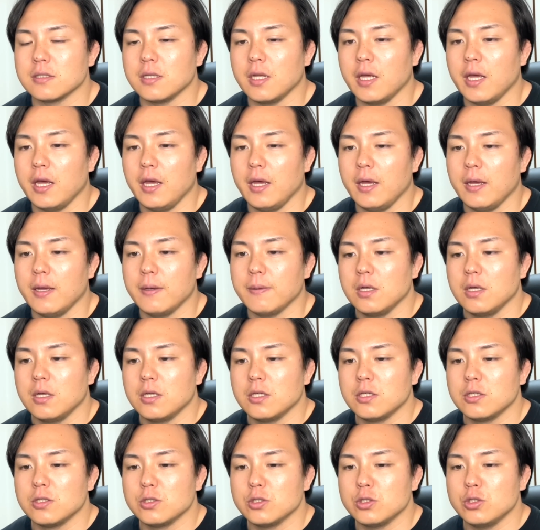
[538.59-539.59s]
ね
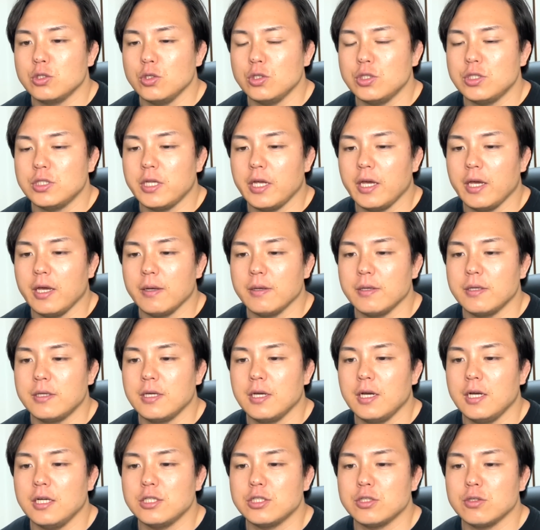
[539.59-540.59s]
そして
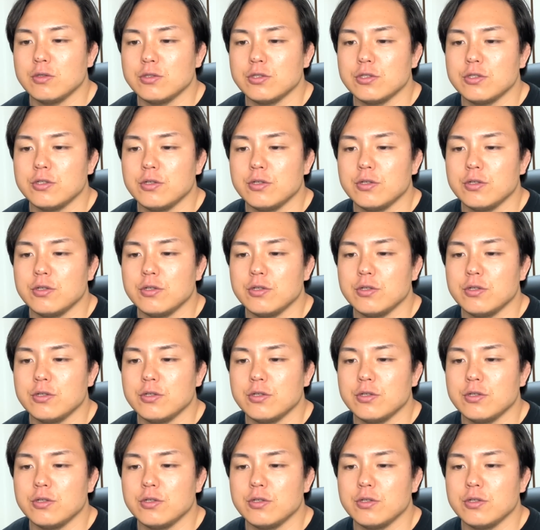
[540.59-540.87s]
東の十